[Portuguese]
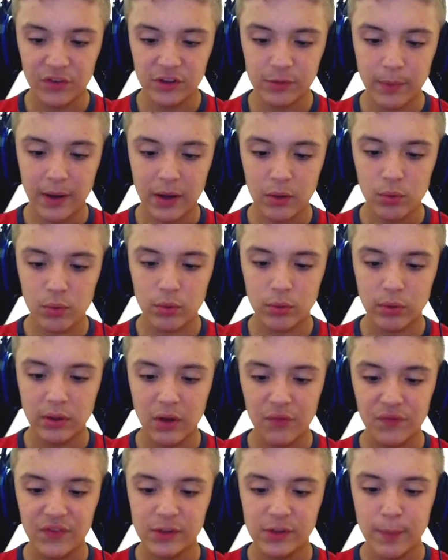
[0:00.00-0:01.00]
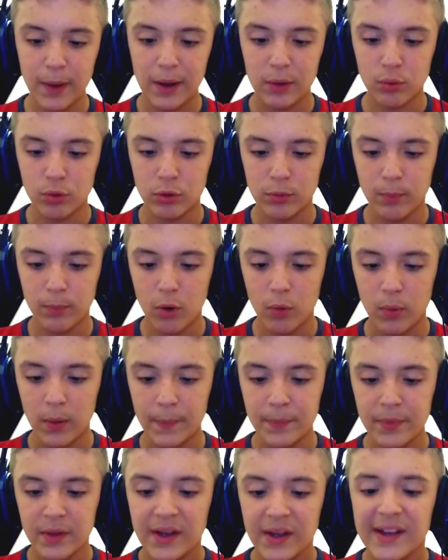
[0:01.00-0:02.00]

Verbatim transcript: Não fiz barulho? Não fiz barulho. Boa.